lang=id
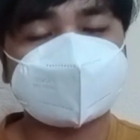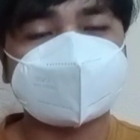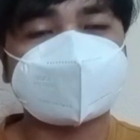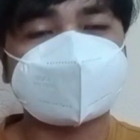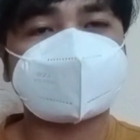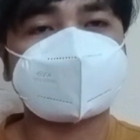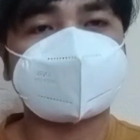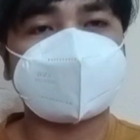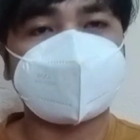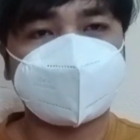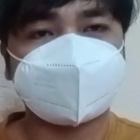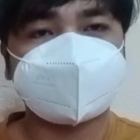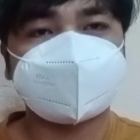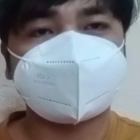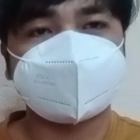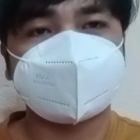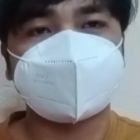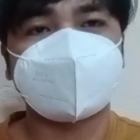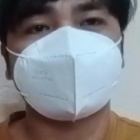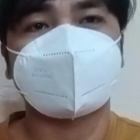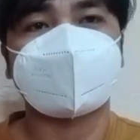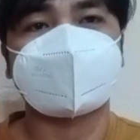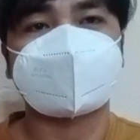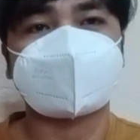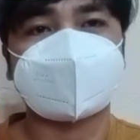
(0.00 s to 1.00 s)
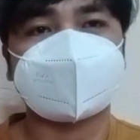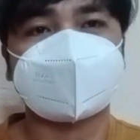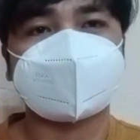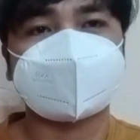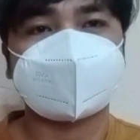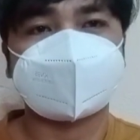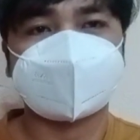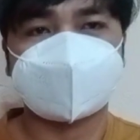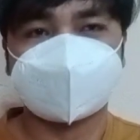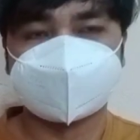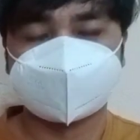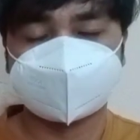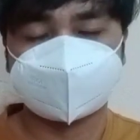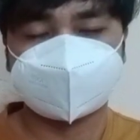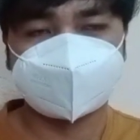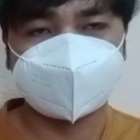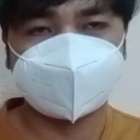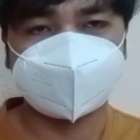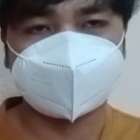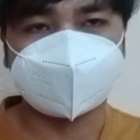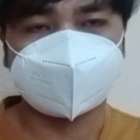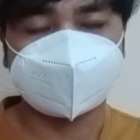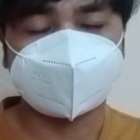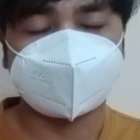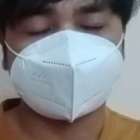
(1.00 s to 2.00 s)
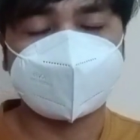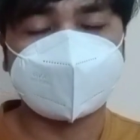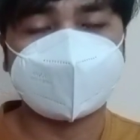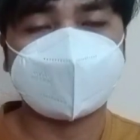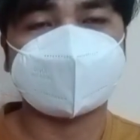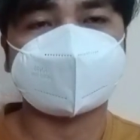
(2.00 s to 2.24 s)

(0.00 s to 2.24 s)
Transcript: Islam meluruskan Kristen